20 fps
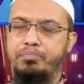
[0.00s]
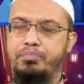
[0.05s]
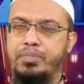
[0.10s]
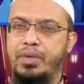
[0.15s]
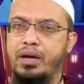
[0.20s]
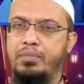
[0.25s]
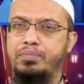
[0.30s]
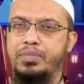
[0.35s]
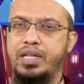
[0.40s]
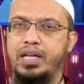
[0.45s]

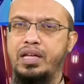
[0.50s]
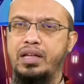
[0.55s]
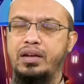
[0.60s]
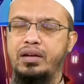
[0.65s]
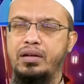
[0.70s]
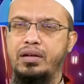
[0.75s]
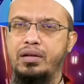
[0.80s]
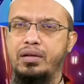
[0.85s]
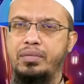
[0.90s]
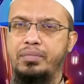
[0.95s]
আপনার
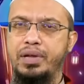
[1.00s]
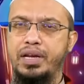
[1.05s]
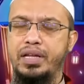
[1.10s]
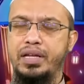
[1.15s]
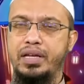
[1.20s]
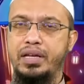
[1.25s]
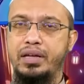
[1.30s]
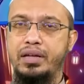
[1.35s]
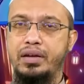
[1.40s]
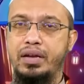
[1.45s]
মানে
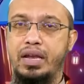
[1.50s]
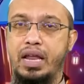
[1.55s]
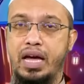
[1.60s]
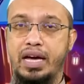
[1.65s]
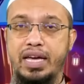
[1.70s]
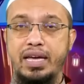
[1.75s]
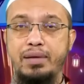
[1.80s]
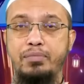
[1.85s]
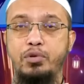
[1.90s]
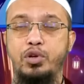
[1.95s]
না
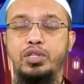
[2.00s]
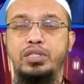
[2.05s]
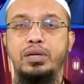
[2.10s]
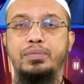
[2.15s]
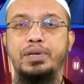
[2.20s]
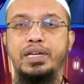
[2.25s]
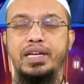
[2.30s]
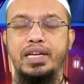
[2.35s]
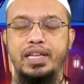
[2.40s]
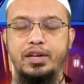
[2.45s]
খেয়ে মরে
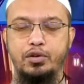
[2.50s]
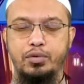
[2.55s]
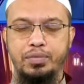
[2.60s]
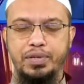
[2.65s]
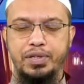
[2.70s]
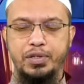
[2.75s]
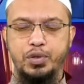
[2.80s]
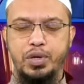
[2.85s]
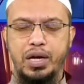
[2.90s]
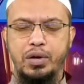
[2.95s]
যাবে এরকম
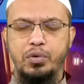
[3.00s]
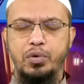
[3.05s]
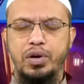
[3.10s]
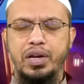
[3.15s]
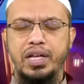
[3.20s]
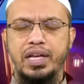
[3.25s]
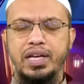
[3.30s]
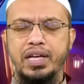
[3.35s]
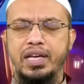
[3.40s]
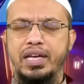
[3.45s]
কিছু না করলে